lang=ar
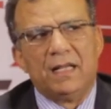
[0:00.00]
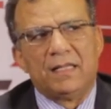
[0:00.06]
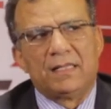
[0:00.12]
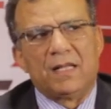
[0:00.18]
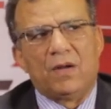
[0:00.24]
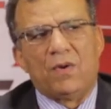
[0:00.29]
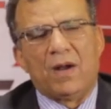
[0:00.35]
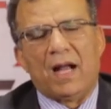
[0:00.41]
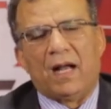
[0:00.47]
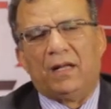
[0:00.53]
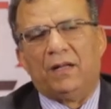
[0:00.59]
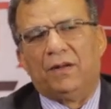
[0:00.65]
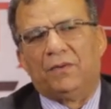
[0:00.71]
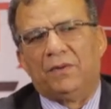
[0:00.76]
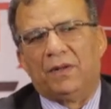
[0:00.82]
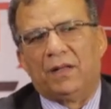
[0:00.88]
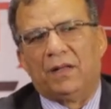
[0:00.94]

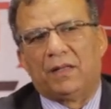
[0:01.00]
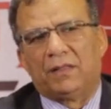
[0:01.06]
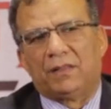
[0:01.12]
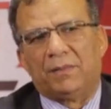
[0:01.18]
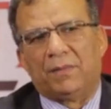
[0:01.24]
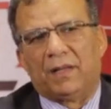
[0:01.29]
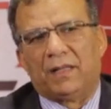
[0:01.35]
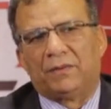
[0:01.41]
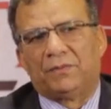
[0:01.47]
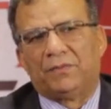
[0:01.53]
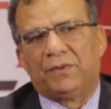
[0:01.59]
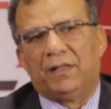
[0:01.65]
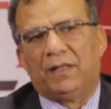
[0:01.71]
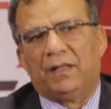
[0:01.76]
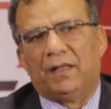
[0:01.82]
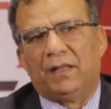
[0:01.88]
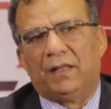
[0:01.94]
سواء اختبارات في
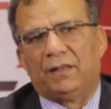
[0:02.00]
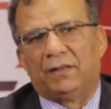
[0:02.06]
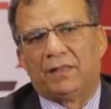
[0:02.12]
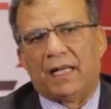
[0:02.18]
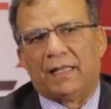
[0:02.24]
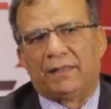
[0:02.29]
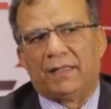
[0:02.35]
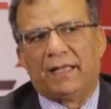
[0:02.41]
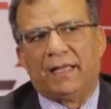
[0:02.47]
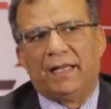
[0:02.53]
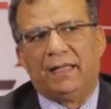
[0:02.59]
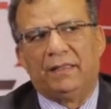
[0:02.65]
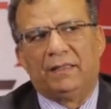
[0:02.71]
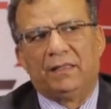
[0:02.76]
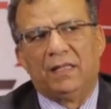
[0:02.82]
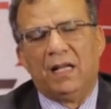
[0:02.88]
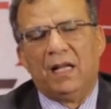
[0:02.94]
تحت الجلد